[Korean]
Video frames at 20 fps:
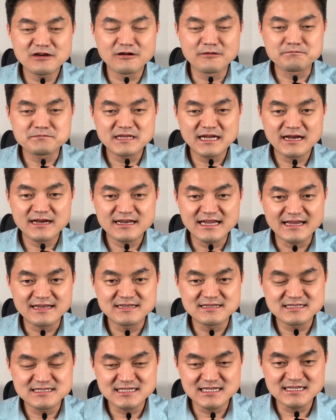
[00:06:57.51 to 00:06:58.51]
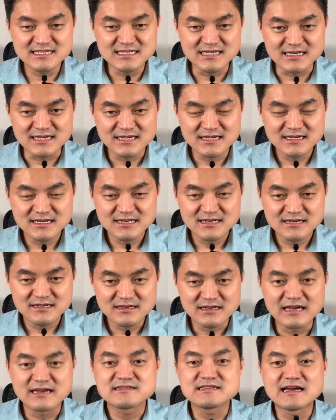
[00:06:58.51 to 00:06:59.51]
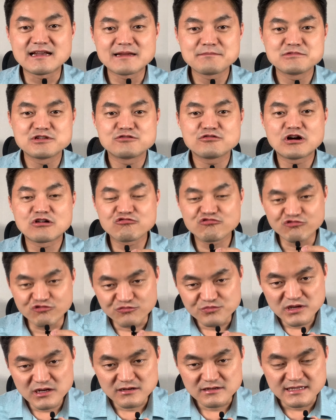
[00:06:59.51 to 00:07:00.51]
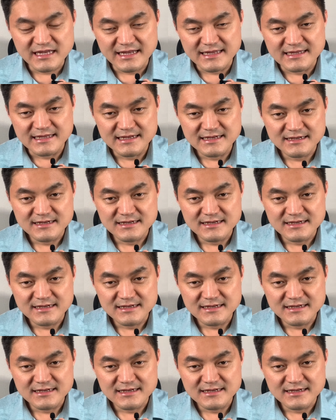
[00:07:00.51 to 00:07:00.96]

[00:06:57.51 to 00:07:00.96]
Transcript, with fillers: 없다라는 지식, 예, 사람들과 구별된